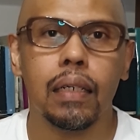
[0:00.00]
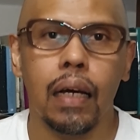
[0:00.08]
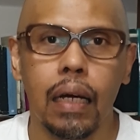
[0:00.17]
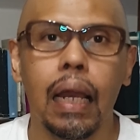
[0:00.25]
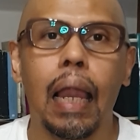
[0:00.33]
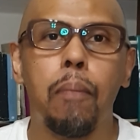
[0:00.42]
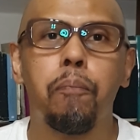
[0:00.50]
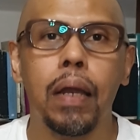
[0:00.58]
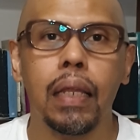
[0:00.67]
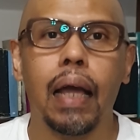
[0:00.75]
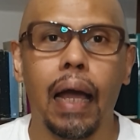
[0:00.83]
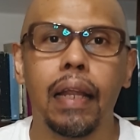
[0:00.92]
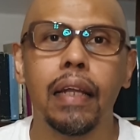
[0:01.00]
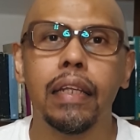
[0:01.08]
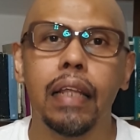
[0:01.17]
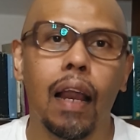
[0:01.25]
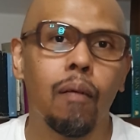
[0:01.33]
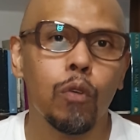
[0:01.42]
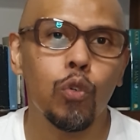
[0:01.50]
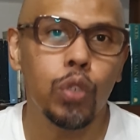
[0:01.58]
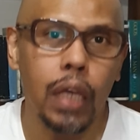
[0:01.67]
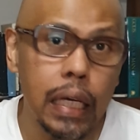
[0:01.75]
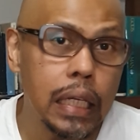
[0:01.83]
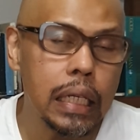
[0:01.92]
kegelapan yang ada di dalam
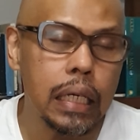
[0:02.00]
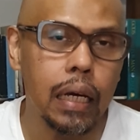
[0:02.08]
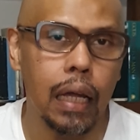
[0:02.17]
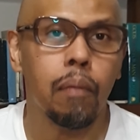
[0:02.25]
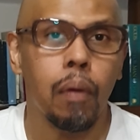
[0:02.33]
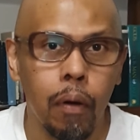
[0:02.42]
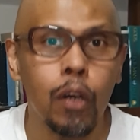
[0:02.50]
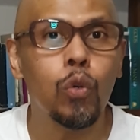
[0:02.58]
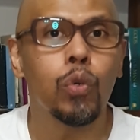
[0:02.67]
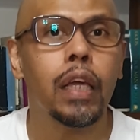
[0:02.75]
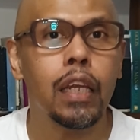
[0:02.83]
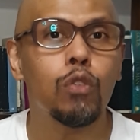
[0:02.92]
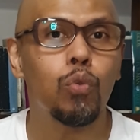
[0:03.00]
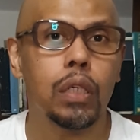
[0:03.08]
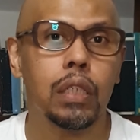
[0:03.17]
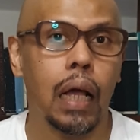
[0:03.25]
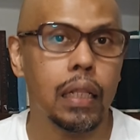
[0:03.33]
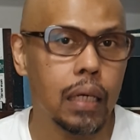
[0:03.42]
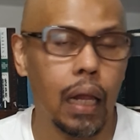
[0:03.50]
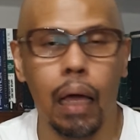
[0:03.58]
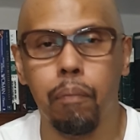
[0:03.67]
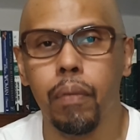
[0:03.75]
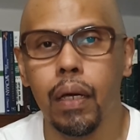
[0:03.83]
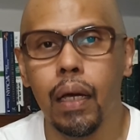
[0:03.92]
dunia ini karena memang dunia ini sudah sangat
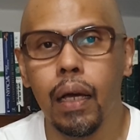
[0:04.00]
gelap